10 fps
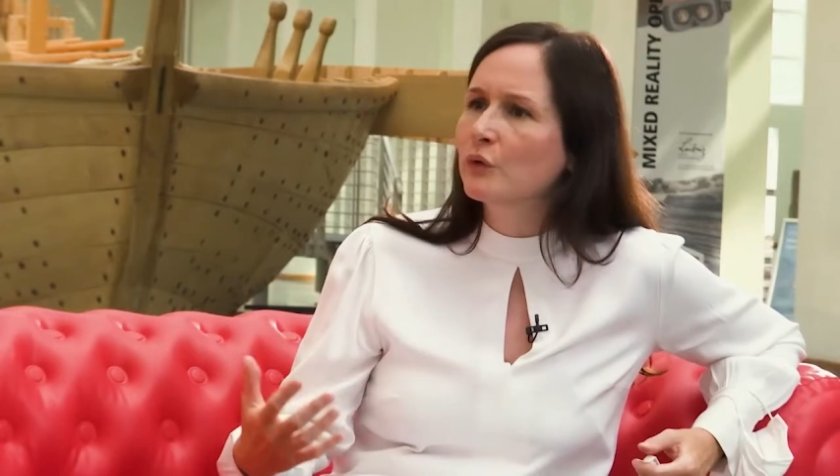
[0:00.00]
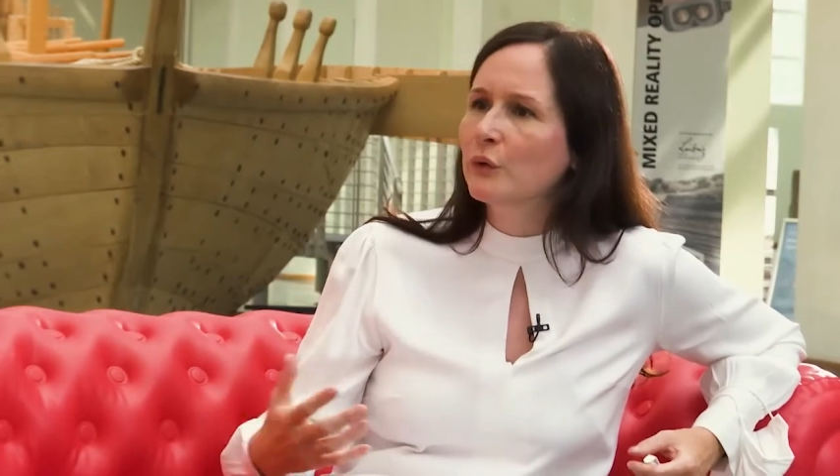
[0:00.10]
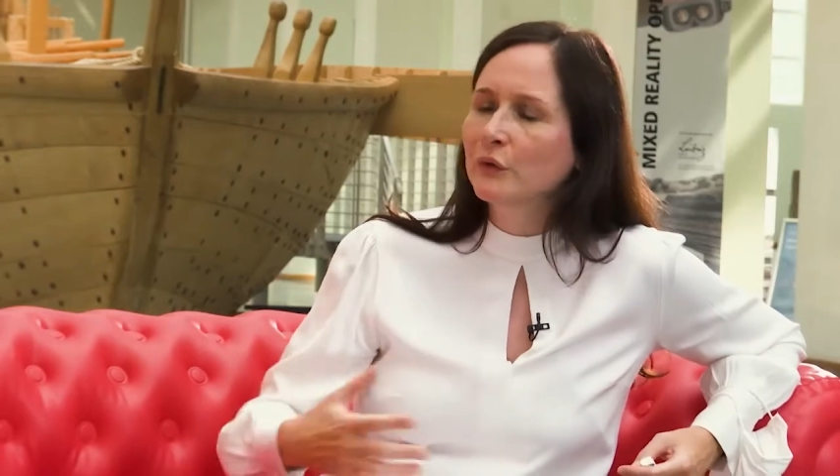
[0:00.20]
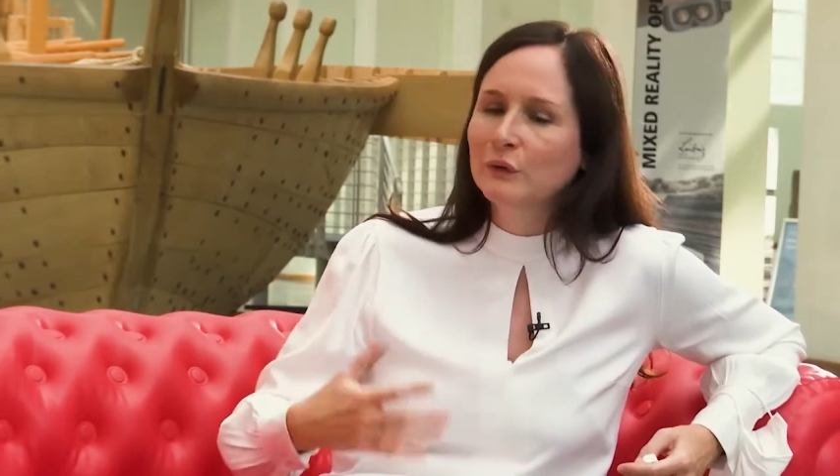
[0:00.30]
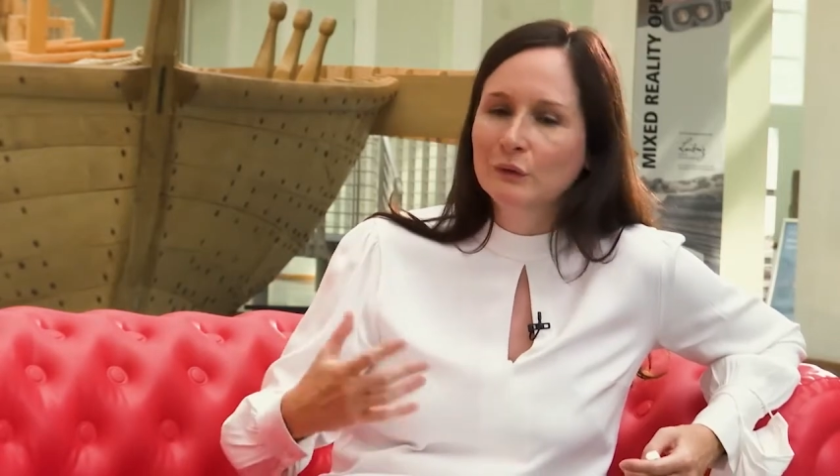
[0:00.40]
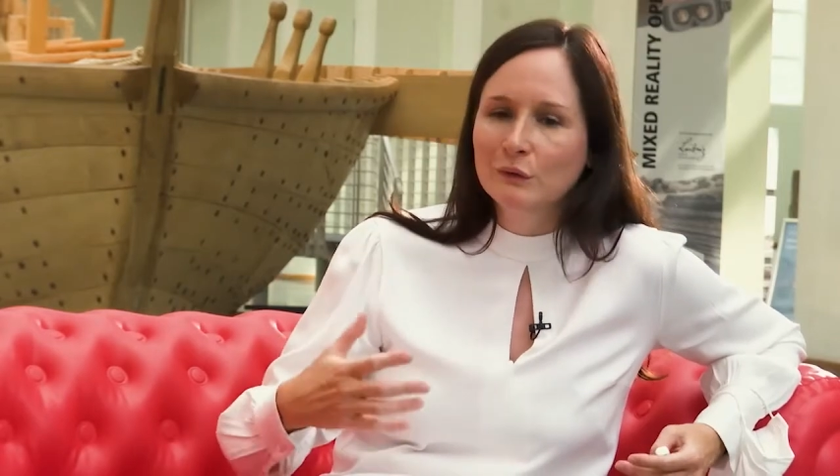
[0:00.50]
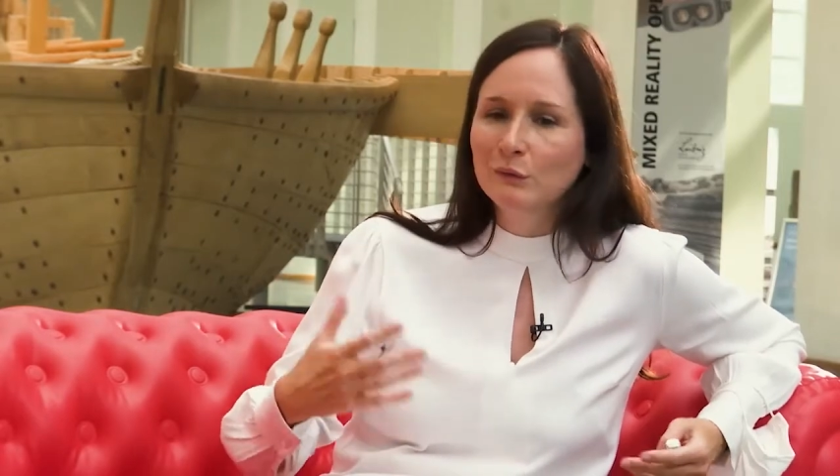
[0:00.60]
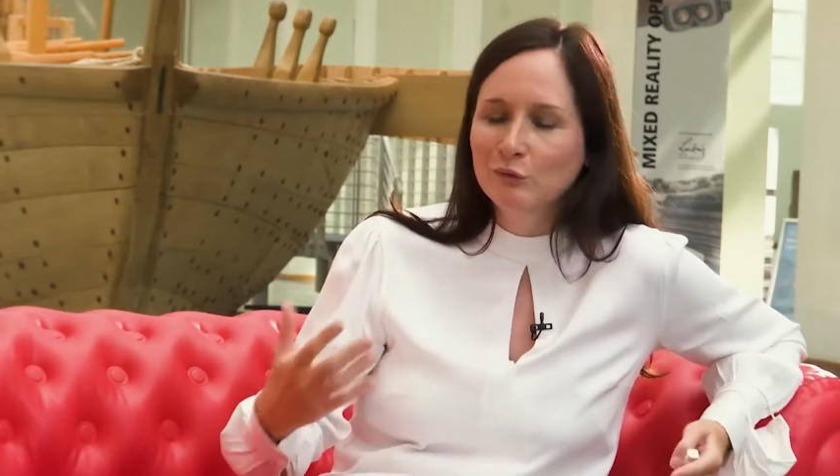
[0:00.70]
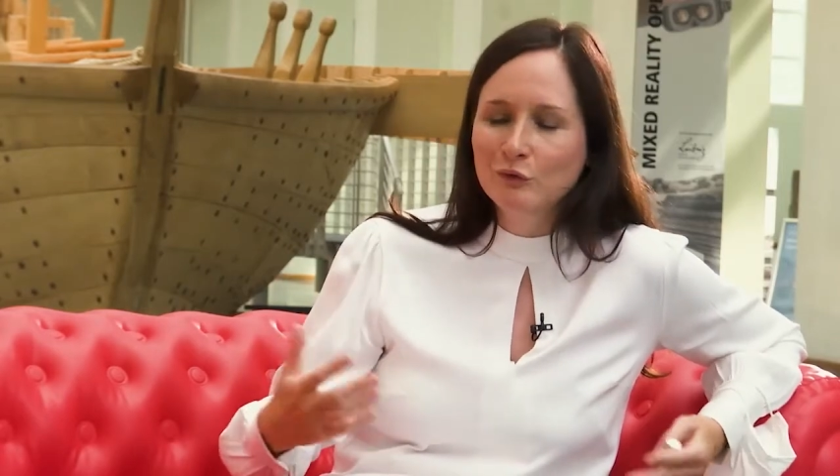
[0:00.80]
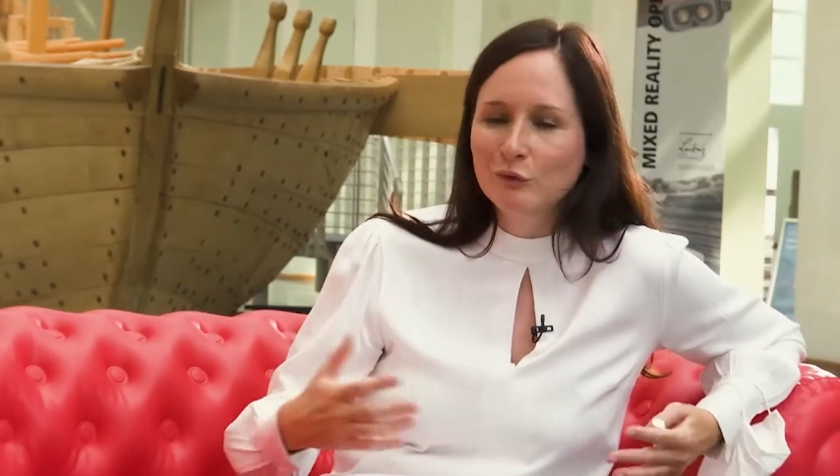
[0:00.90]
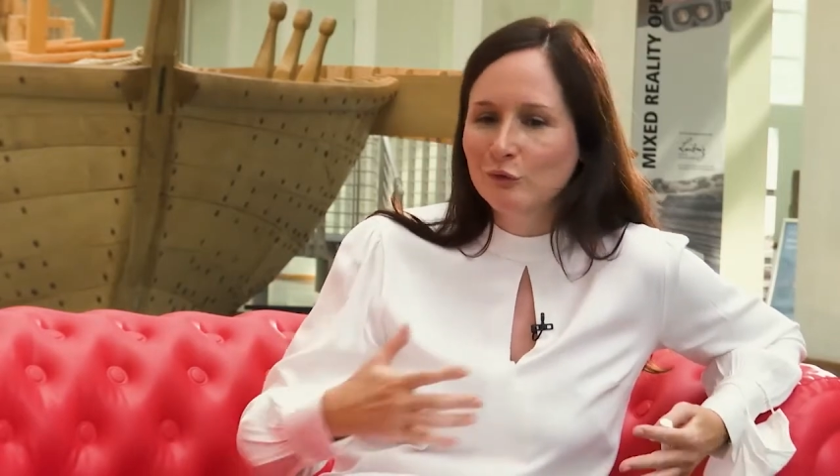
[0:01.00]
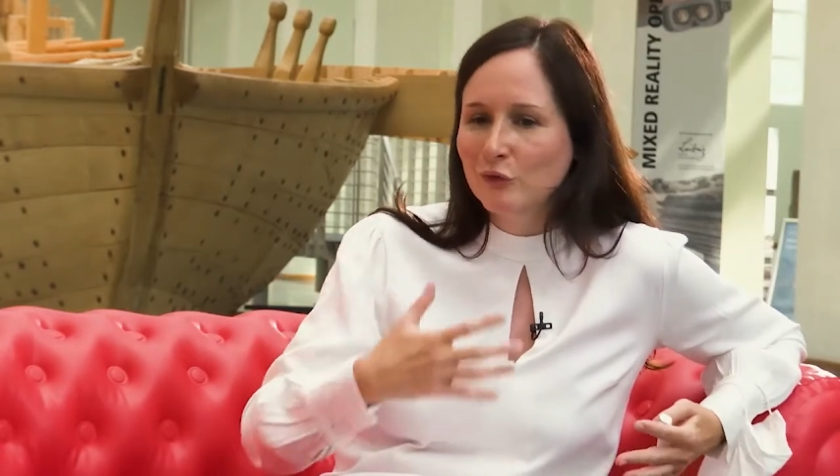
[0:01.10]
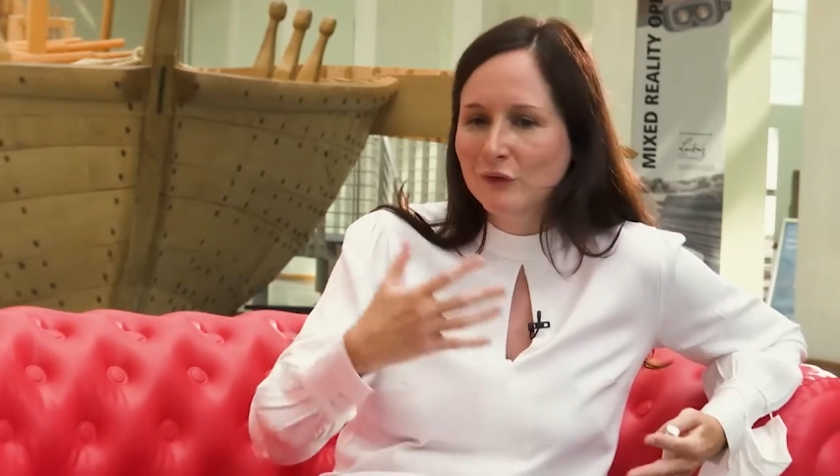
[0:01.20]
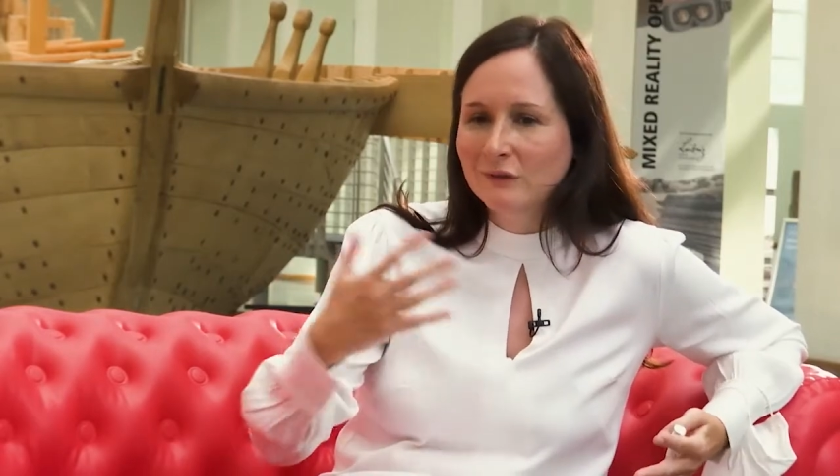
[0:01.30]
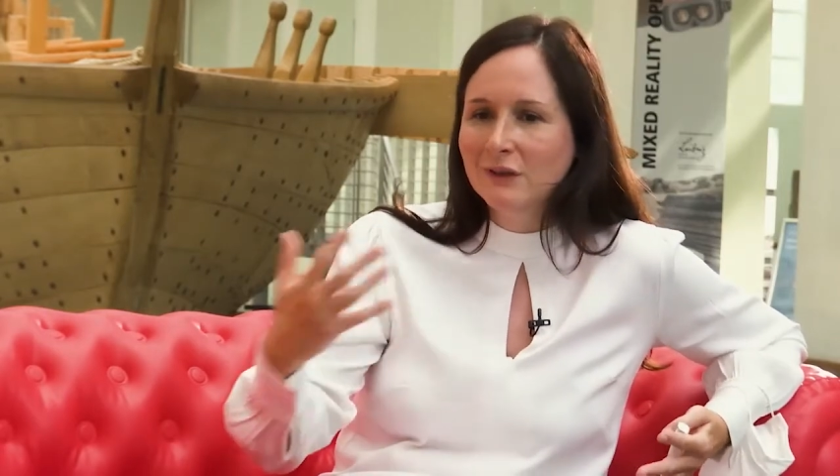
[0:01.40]
durch, ähm,
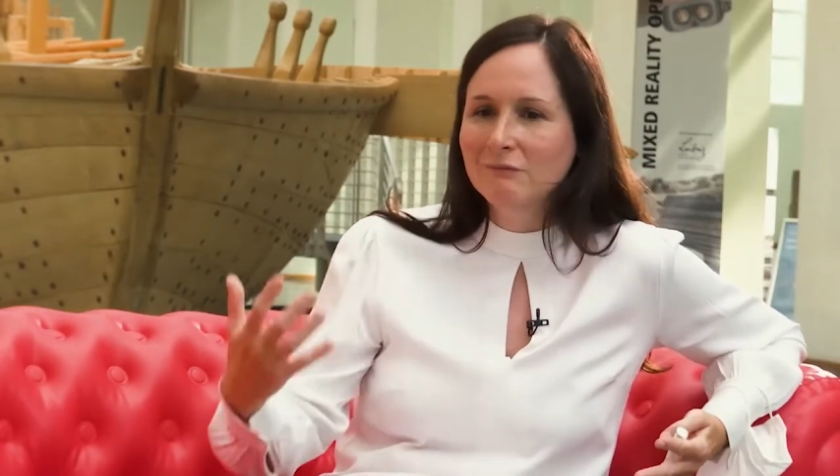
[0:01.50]
durch